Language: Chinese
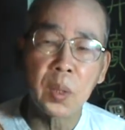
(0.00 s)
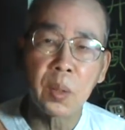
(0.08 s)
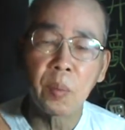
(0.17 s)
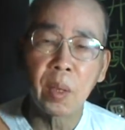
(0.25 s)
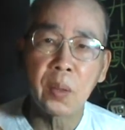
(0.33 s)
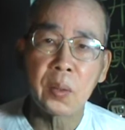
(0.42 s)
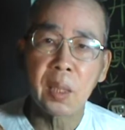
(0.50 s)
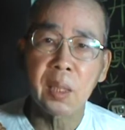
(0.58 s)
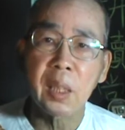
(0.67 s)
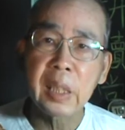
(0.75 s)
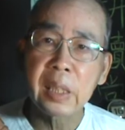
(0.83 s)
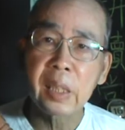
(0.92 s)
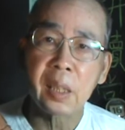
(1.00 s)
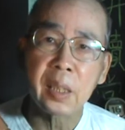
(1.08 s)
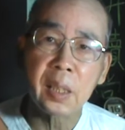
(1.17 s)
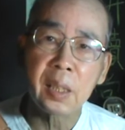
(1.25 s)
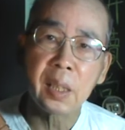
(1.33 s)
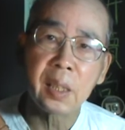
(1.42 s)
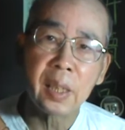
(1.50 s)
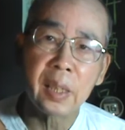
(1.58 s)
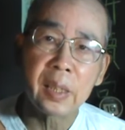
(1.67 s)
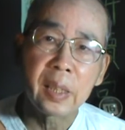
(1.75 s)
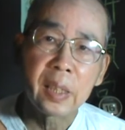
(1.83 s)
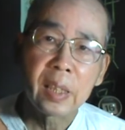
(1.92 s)
另外还有在忍者，忍者
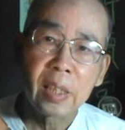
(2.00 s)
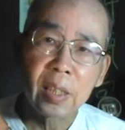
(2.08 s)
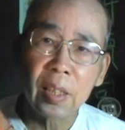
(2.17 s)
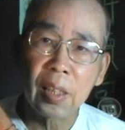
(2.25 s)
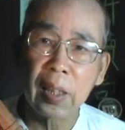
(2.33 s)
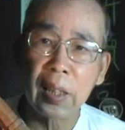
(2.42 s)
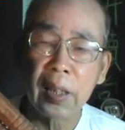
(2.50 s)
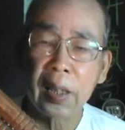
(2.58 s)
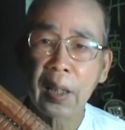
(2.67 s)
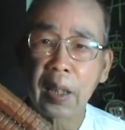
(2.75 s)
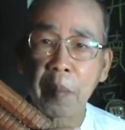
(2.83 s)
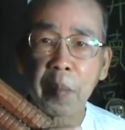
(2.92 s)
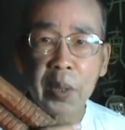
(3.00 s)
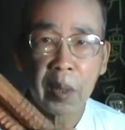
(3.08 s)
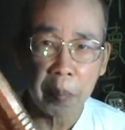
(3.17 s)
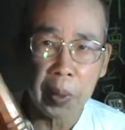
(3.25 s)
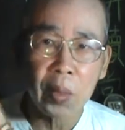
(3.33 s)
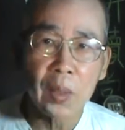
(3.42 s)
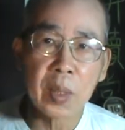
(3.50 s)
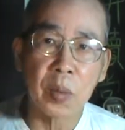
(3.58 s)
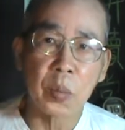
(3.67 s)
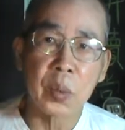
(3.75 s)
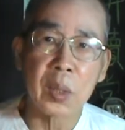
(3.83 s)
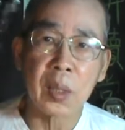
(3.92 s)
在伊贺忍者他们也没有这个武
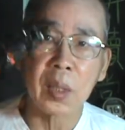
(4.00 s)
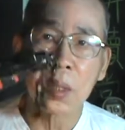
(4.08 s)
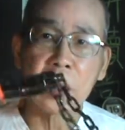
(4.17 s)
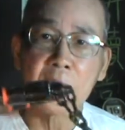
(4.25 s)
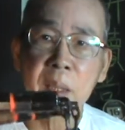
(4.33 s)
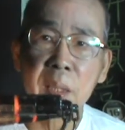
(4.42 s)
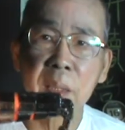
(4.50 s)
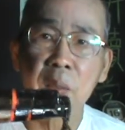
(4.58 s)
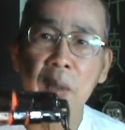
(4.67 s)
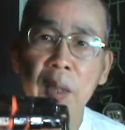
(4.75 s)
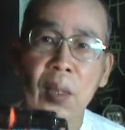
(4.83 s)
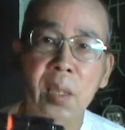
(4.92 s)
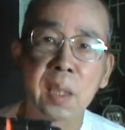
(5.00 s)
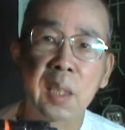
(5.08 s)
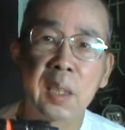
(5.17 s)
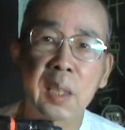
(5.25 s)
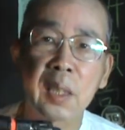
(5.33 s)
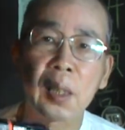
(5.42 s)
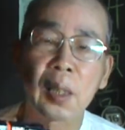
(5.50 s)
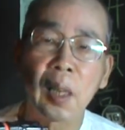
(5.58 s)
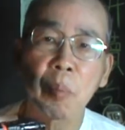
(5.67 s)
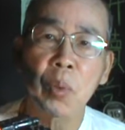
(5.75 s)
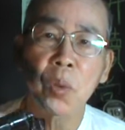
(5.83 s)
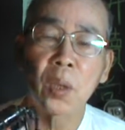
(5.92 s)
器啊，因为那个忍者他
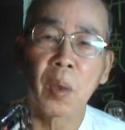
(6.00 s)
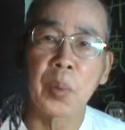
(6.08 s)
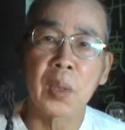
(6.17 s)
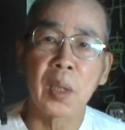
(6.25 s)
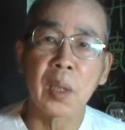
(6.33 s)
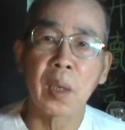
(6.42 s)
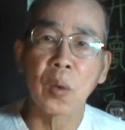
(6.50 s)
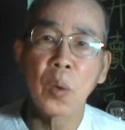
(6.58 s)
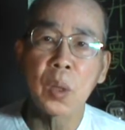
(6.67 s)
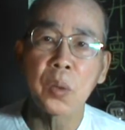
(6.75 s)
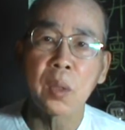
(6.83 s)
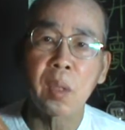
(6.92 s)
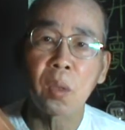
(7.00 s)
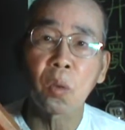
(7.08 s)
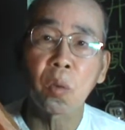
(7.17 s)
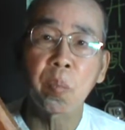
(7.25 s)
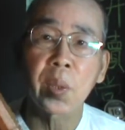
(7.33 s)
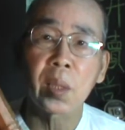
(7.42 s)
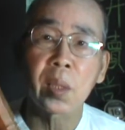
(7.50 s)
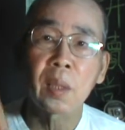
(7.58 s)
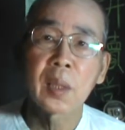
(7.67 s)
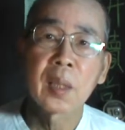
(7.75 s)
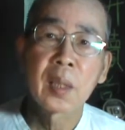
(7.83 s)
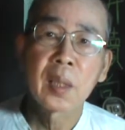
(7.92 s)
必须要平常要化妆成农民，
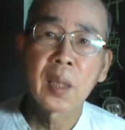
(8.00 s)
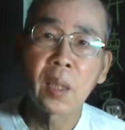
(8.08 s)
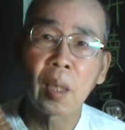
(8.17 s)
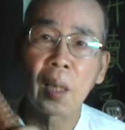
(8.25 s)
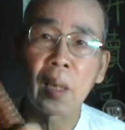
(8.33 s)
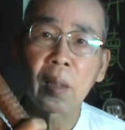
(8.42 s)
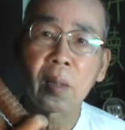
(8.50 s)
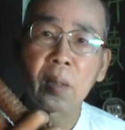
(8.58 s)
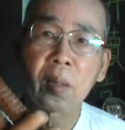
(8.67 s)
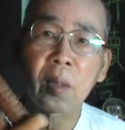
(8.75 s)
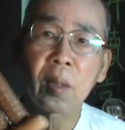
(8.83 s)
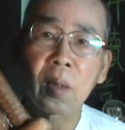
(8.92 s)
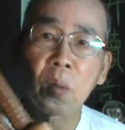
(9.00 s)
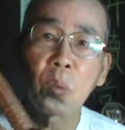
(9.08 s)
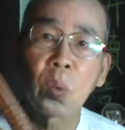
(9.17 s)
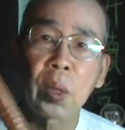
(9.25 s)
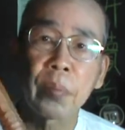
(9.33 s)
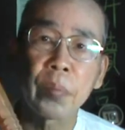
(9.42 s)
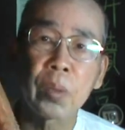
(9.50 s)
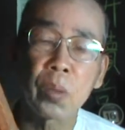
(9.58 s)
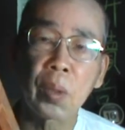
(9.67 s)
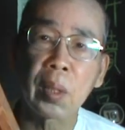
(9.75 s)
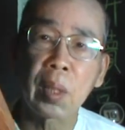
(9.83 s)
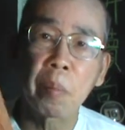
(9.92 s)
啊呃路人，
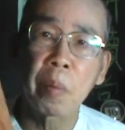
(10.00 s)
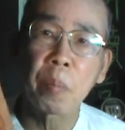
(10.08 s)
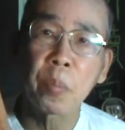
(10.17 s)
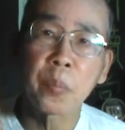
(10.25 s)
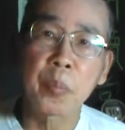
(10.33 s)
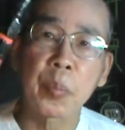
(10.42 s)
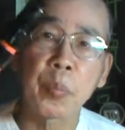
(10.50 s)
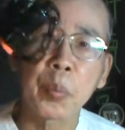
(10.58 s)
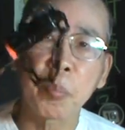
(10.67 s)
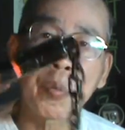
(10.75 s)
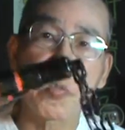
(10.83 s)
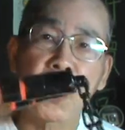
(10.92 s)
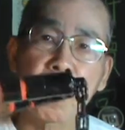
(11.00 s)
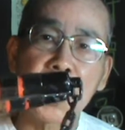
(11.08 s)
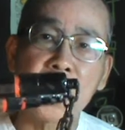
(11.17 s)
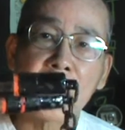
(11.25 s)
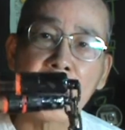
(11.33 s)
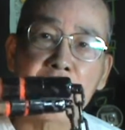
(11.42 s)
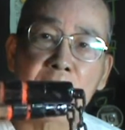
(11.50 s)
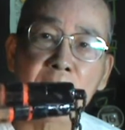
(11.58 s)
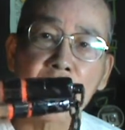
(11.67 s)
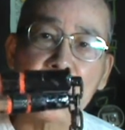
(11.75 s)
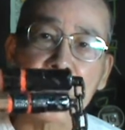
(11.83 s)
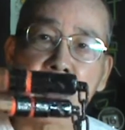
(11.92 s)
所以他们。不不方便带这个
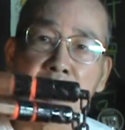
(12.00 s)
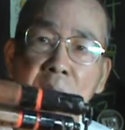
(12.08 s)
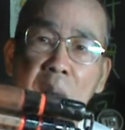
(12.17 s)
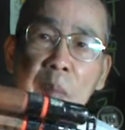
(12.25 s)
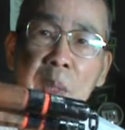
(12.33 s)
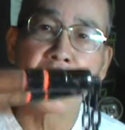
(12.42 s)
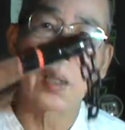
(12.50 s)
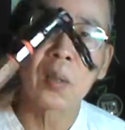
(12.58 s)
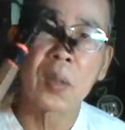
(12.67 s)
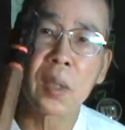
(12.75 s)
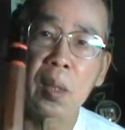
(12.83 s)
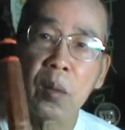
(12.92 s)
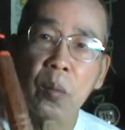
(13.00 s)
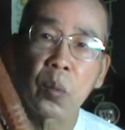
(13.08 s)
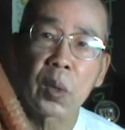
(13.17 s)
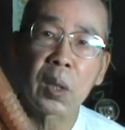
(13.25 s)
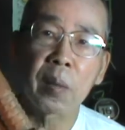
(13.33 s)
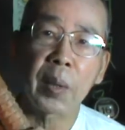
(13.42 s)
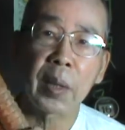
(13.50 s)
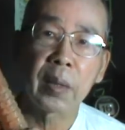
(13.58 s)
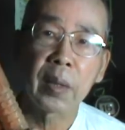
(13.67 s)
东西，这些东西很明显就是一个武器嘛。